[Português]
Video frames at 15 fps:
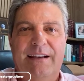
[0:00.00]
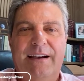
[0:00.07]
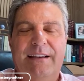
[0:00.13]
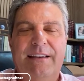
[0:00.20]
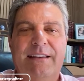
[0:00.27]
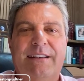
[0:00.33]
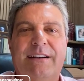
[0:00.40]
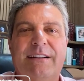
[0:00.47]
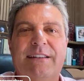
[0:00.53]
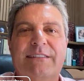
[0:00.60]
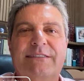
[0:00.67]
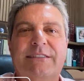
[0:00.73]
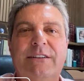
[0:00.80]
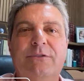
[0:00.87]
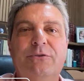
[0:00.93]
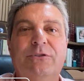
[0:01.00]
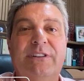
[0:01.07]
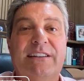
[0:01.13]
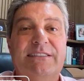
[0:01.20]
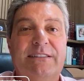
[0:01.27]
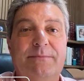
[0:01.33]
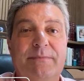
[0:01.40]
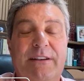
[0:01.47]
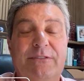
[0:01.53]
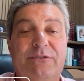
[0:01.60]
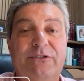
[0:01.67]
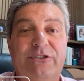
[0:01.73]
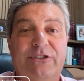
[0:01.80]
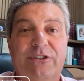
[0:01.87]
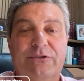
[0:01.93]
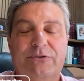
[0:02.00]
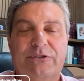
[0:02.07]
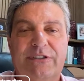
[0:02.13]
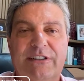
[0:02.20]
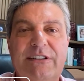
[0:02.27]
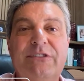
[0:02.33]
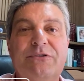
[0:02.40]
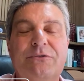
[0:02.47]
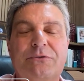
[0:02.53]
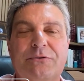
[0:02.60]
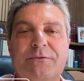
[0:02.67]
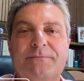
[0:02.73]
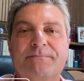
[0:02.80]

A encarnação e o nascimento de Jesus Cristo,